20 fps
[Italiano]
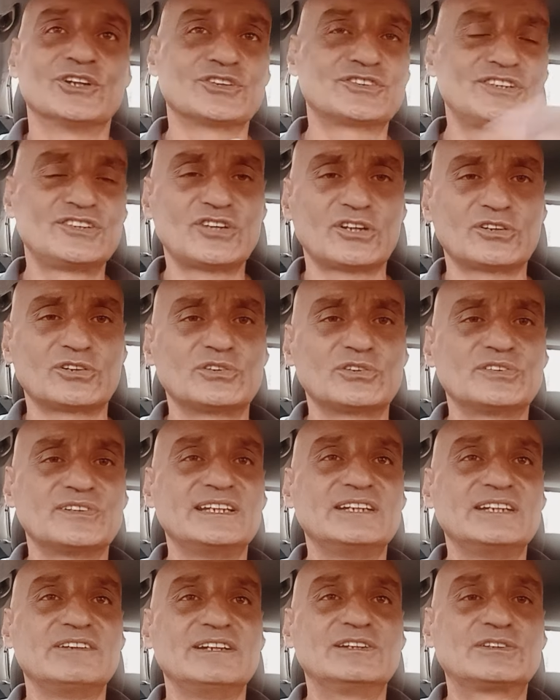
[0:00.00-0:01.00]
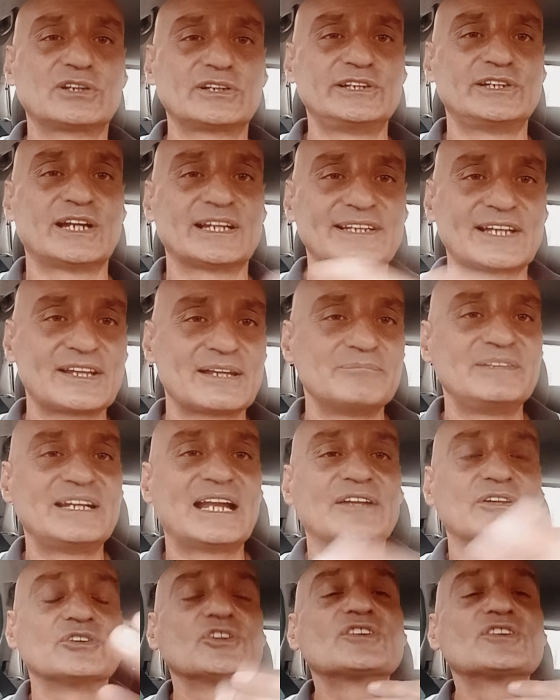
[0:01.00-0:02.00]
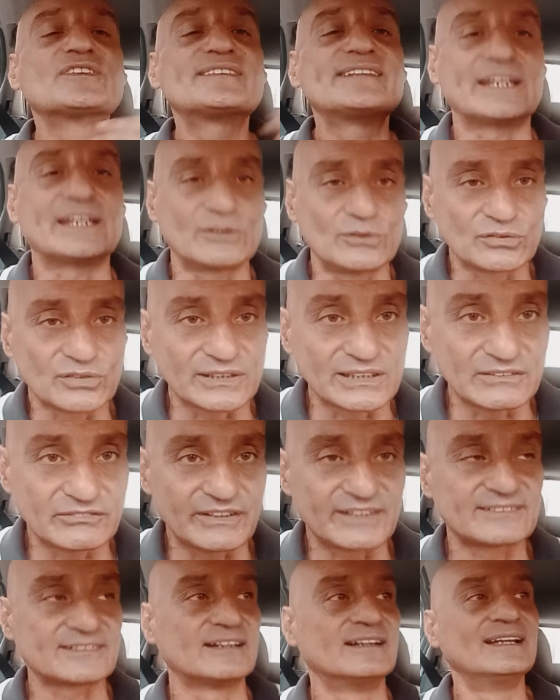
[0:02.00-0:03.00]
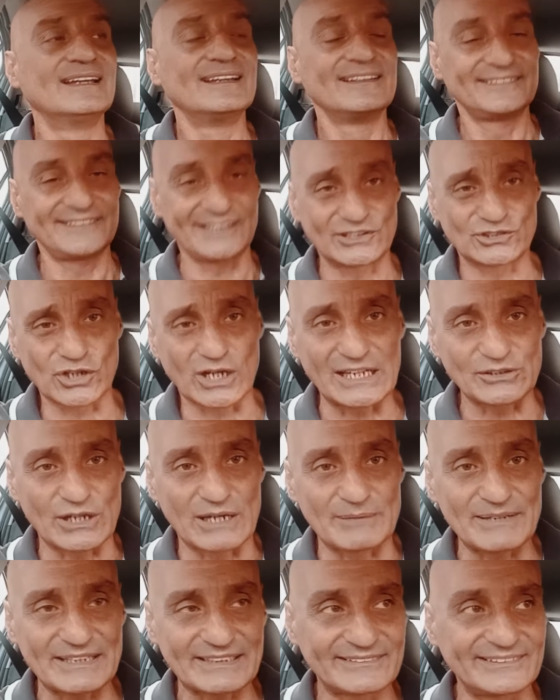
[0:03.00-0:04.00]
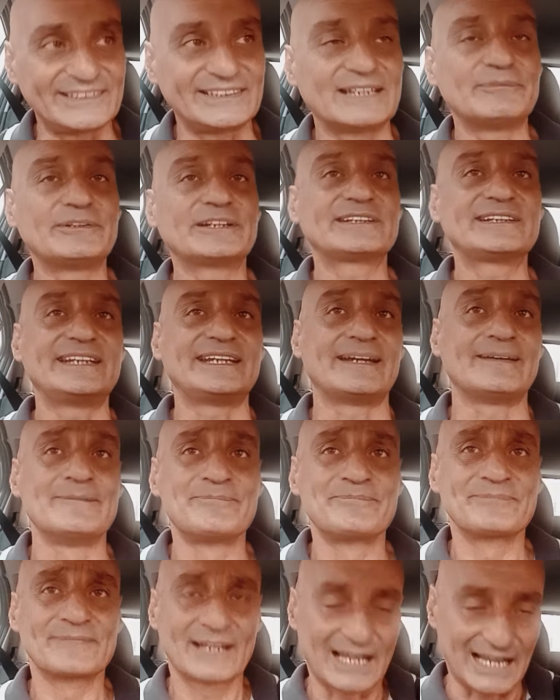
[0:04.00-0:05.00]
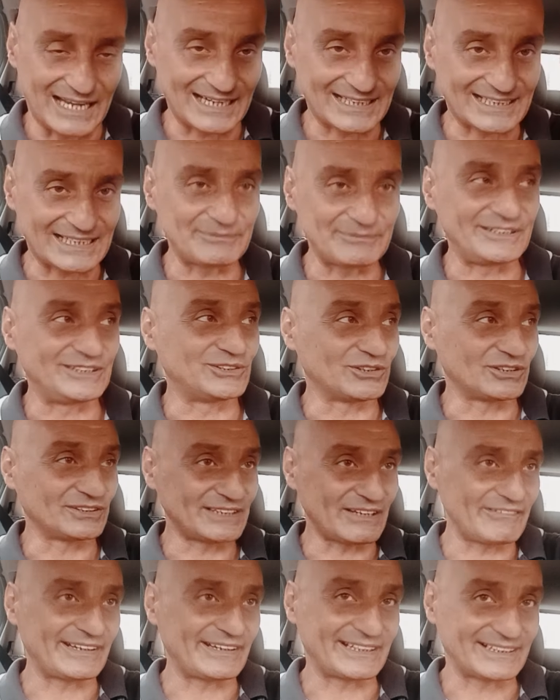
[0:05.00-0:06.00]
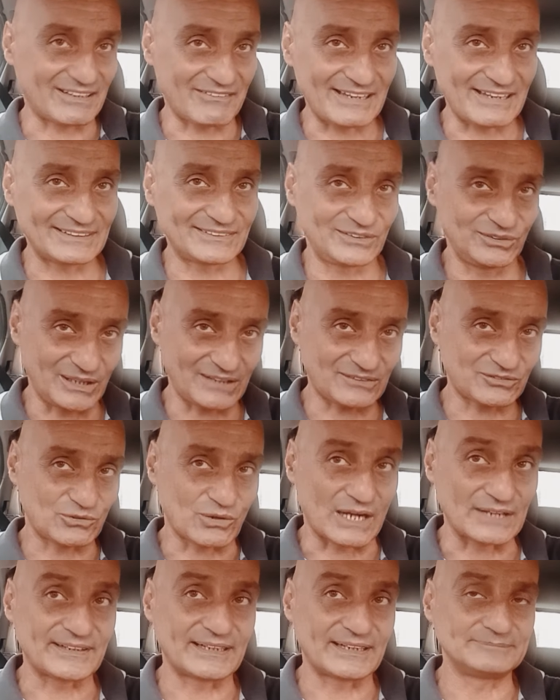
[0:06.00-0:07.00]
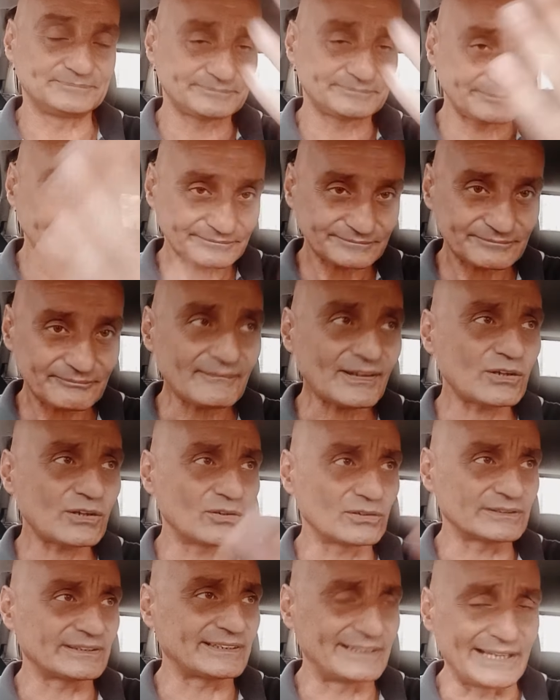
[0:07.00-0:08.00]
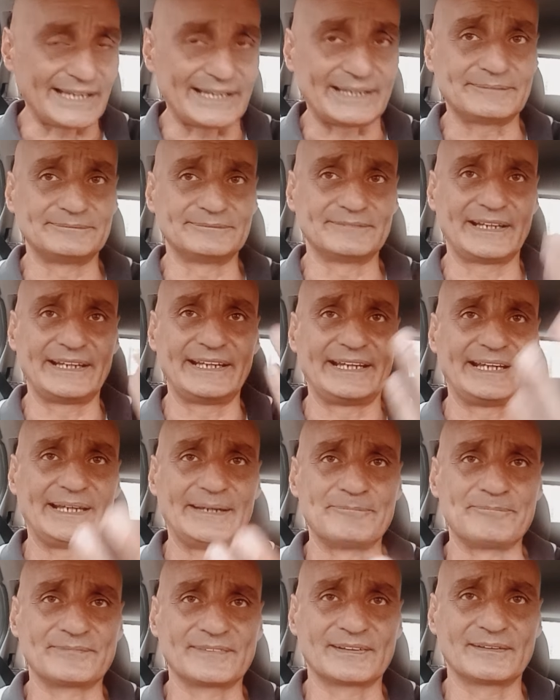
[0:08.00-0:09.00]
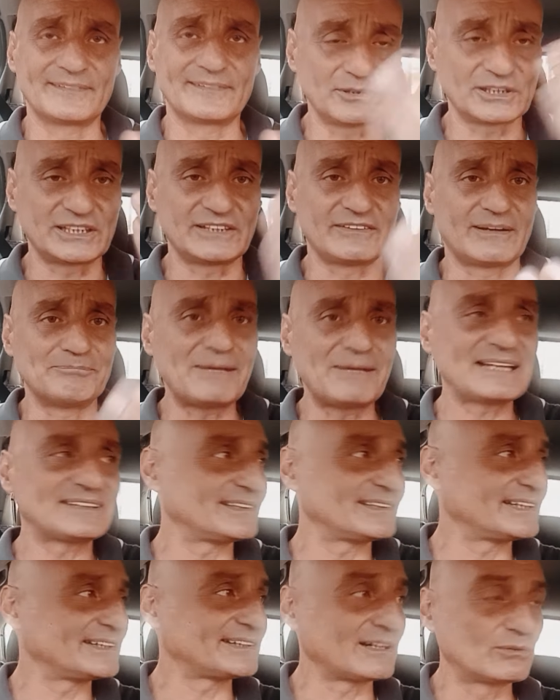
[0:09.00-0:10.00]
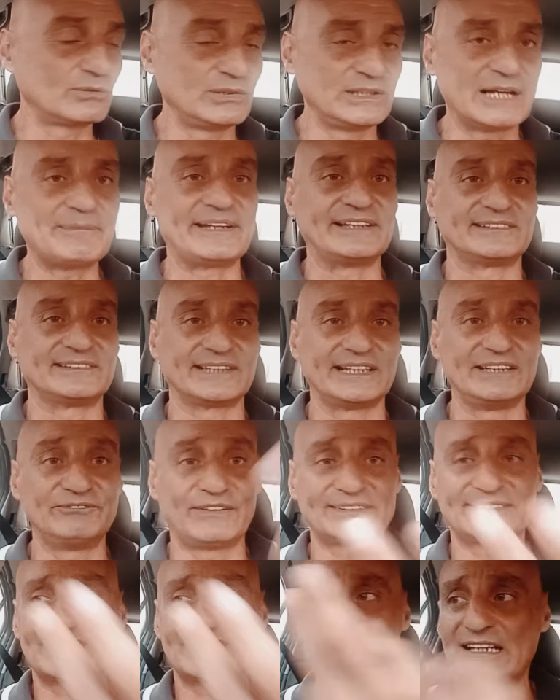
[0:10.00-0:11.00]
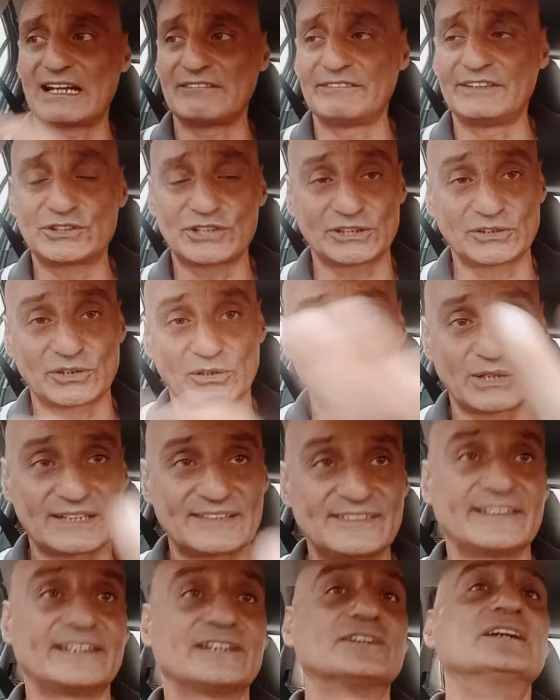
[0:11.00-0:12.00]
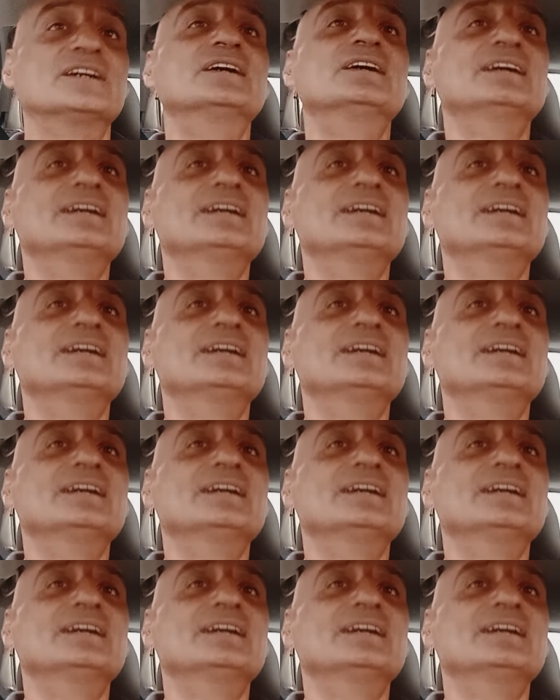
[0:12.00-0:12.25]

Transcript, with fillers: non si sono chiusi in il Torino è andato a Milano non si è chiuso in difesa si è giocato la partita perché ha capito di avere davanti una squadra che ehm, si poteva battere tranquillamente, infatti stava vincendo 2-0.